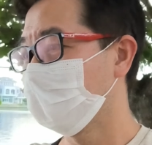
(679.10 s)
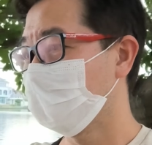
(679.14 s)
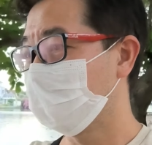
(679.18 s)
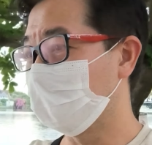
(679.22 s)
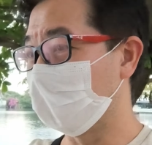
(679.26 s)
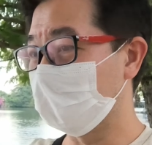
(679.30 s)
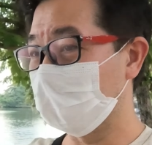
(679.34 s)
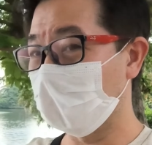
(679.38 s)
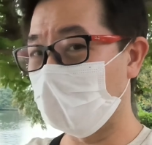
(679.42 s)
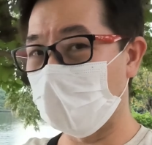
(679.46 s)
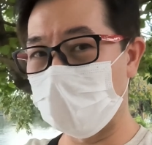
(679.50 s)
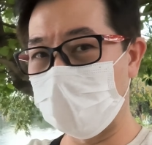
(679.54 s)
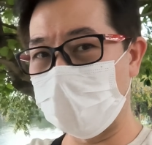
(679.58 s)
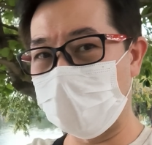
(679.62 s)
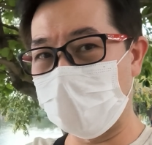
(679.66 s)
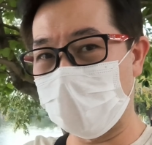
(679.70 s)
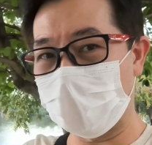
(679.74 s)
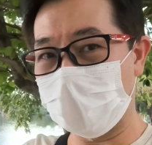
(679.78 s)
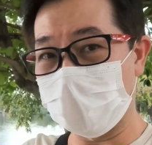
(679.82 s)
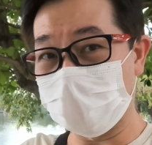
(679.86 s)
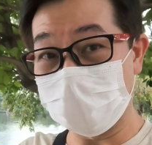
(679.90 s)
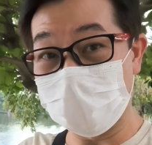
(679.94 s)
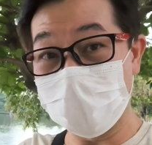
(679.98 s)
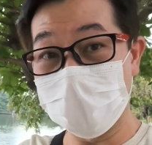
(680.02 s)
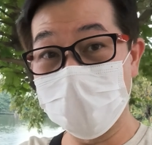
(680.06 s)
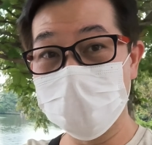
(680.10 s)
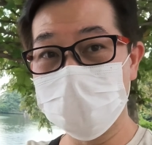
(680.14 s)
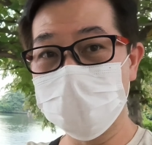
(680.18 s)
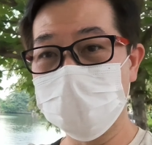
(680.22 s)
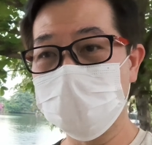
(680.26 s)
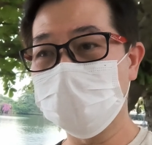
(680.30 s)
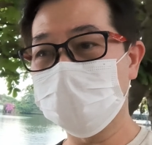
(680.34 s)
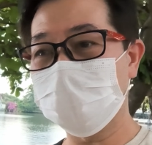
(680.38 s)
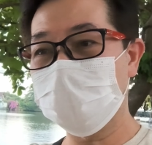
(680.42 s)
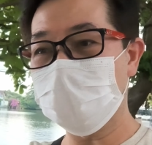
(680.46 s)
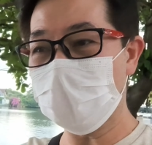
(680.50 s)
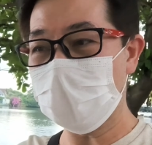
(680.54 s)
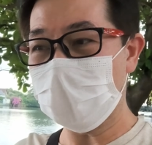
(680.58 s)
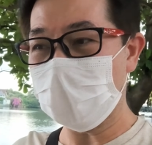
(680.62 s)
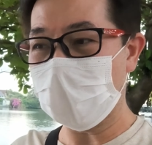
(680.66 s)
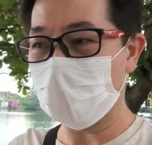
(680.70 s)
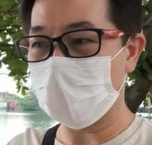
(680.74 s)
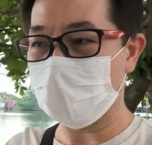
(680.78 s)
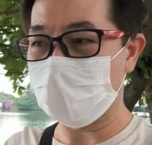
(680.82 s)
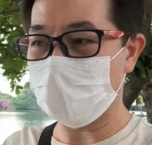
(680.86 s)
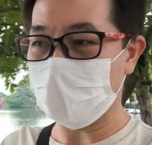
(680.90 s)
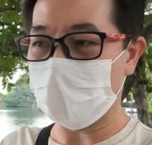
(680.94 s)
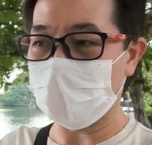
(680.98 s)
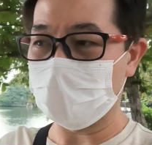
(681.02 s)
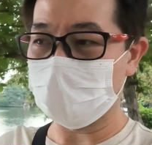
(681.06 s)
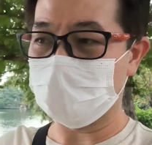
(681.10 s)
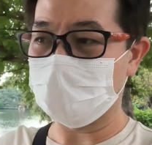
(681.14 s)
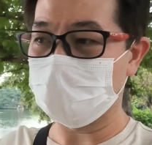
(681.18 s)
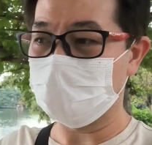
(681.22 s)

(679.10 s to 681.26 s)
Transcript: เดี๋ยวจะลองมาอีกทีหนึ่งที่เราเป็น